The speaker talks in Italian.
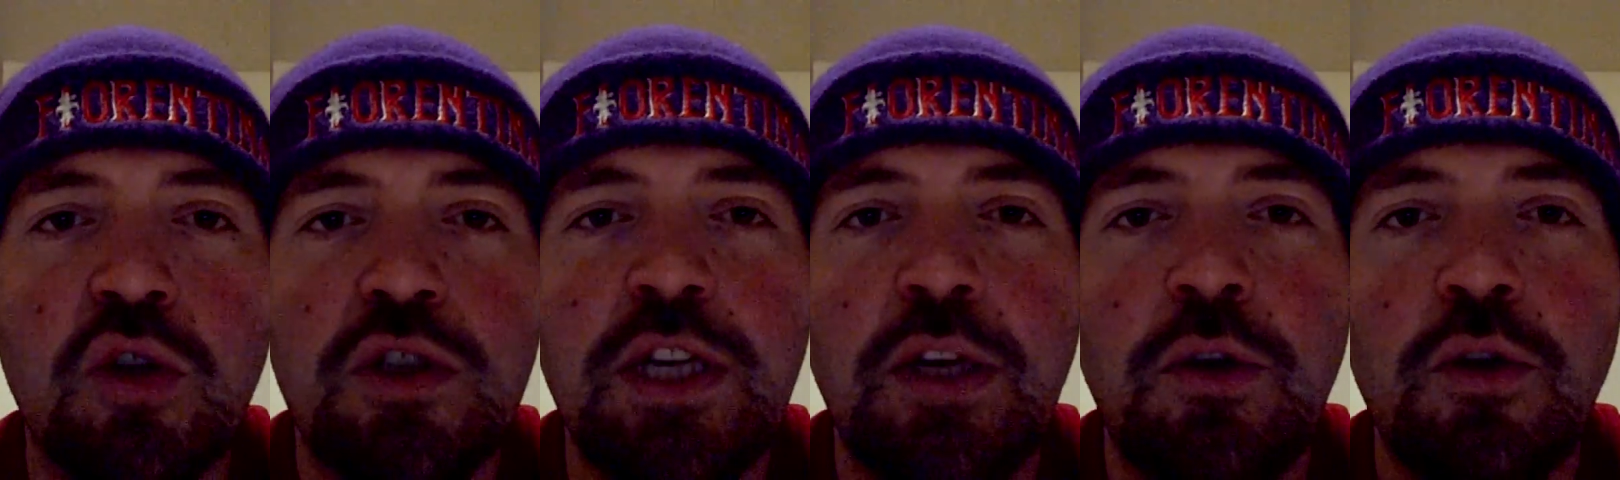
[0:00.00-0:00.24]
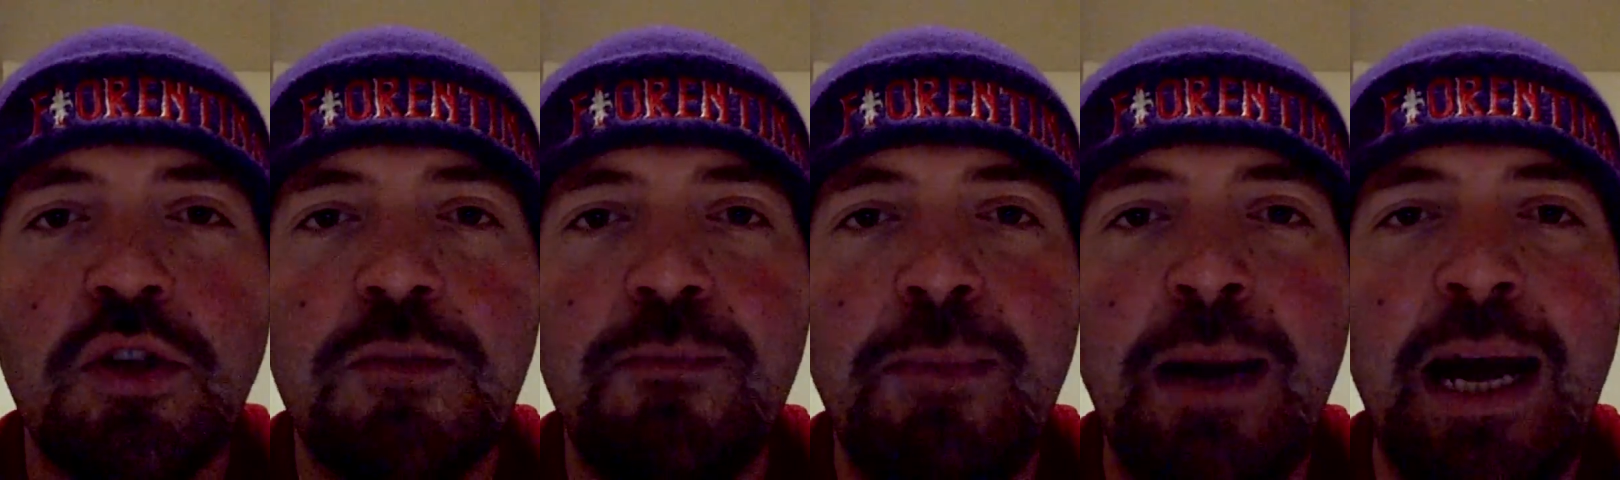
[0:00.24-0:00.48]
se
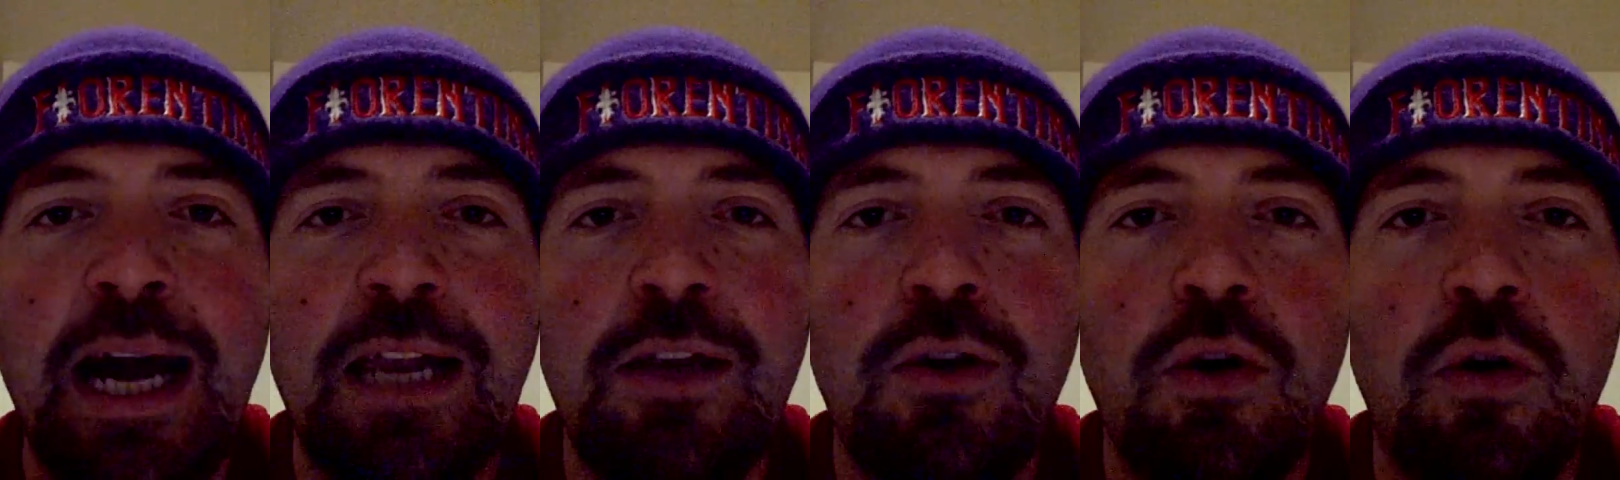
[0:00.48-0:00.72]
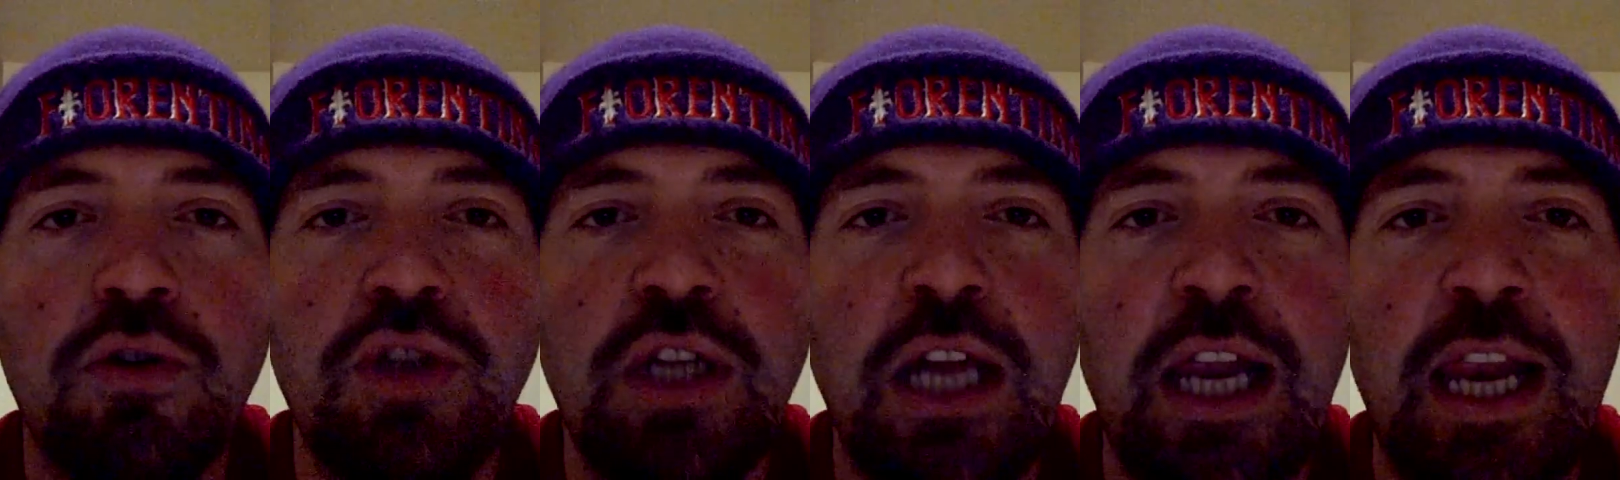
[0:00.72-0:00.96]
non
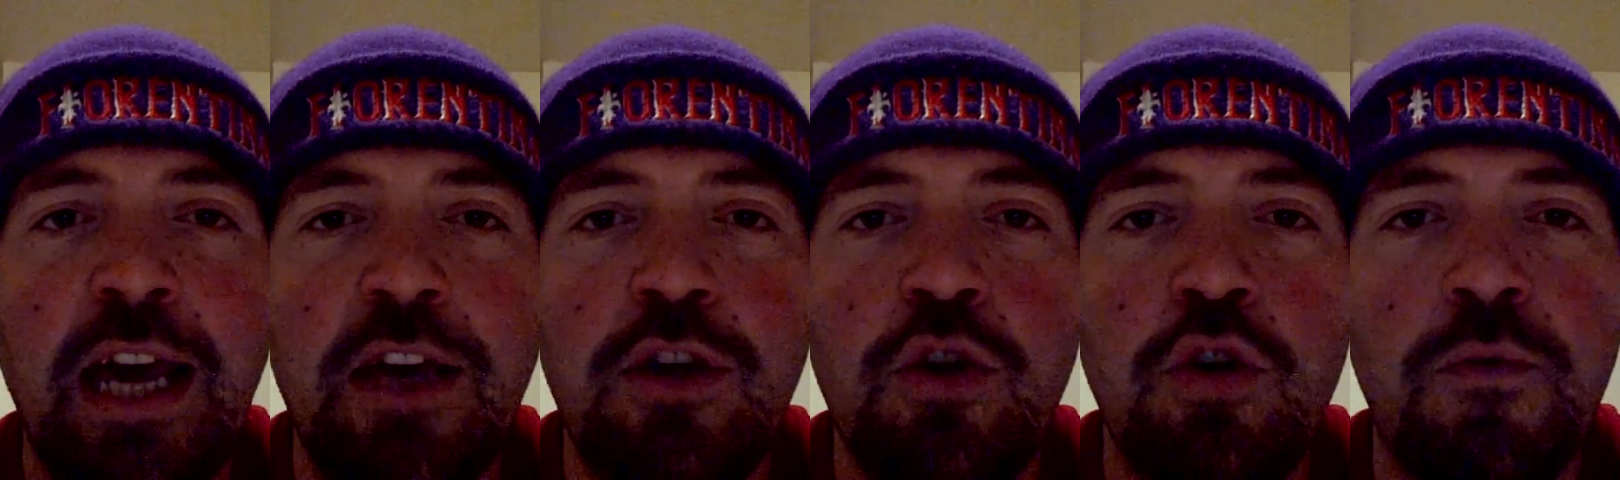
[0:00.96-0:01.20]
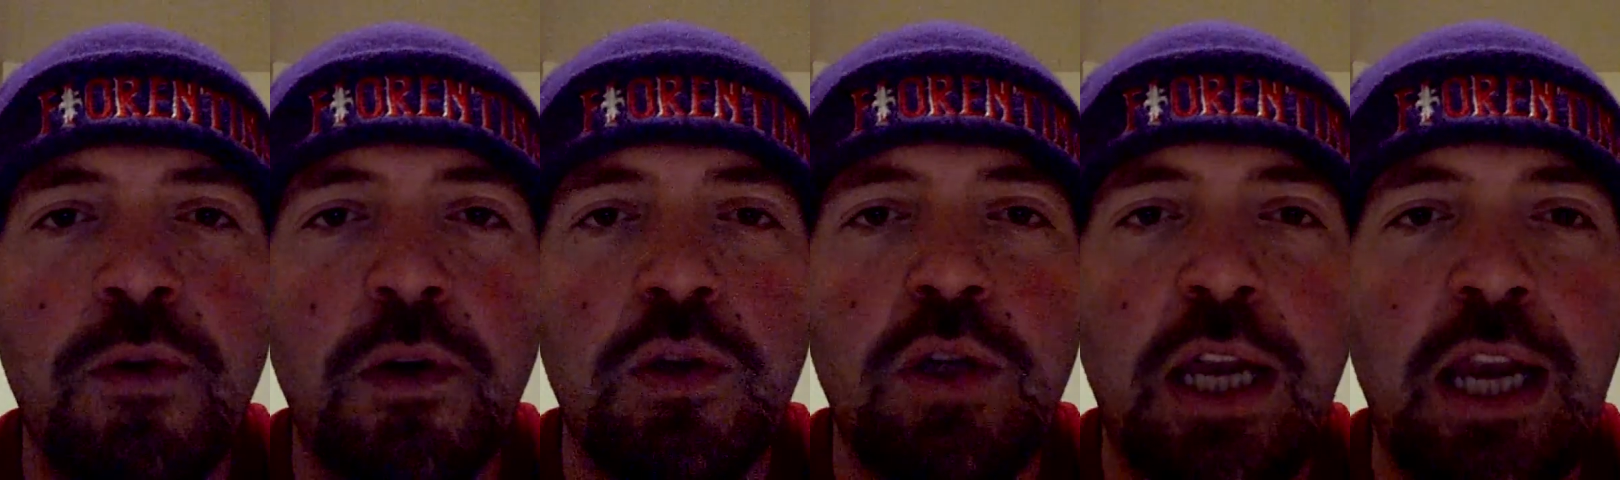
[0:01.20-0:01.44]
sbaglio, o della
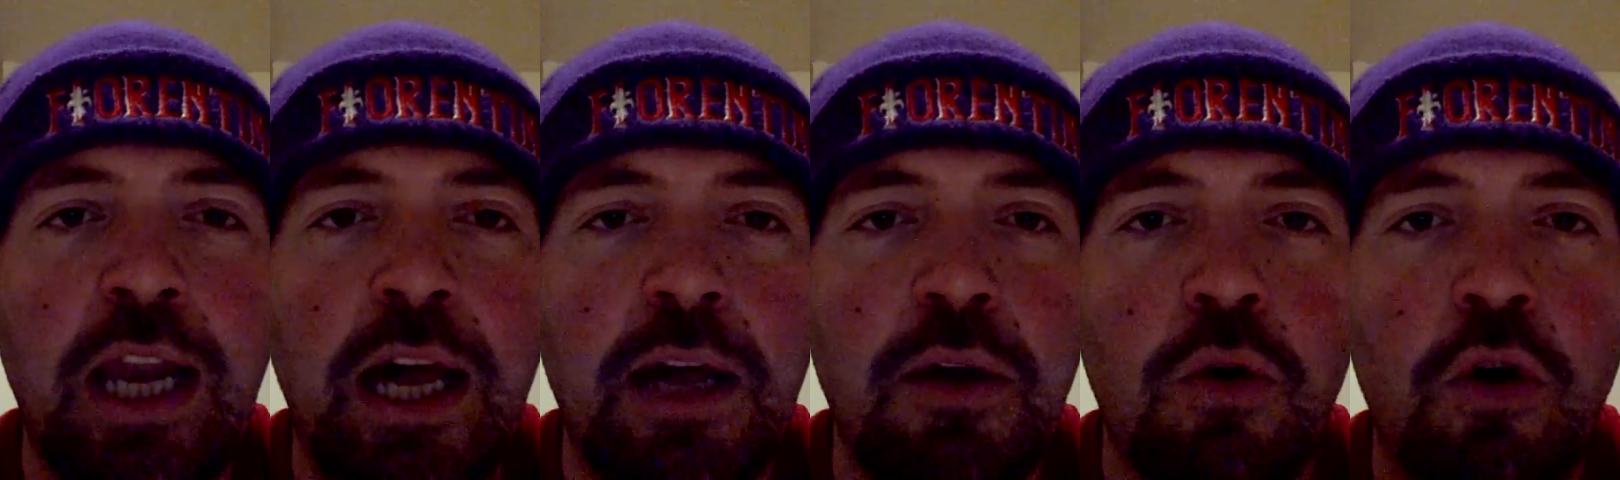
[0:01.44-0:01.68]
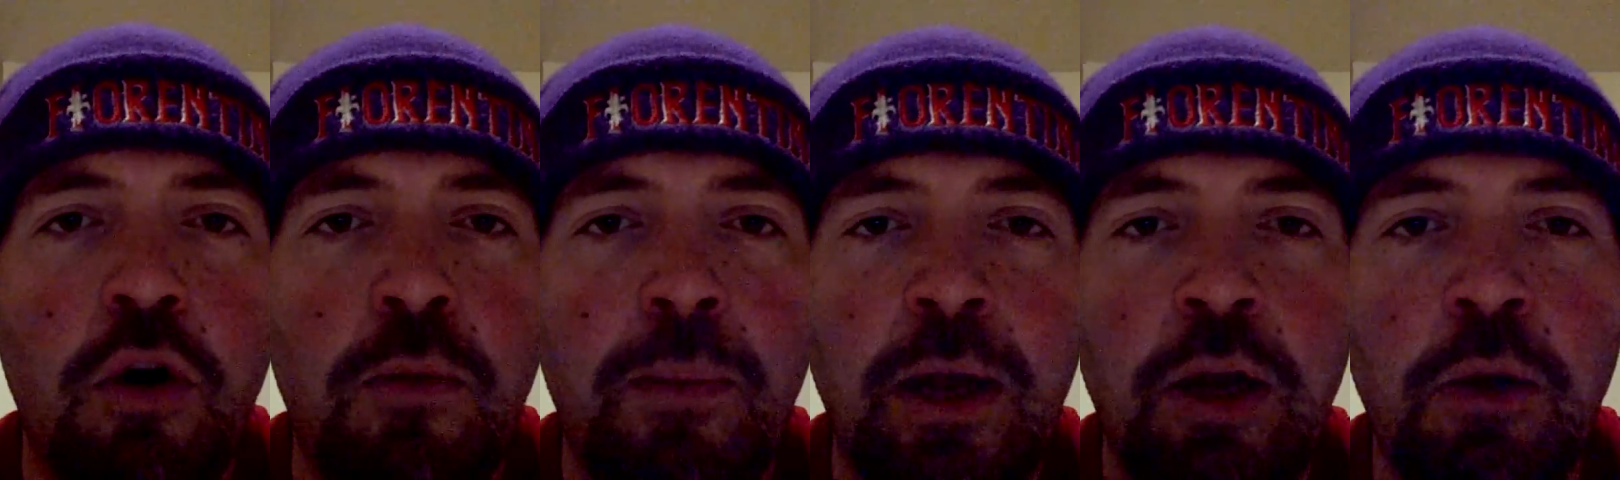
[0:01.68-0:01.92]
Juve o della Roma,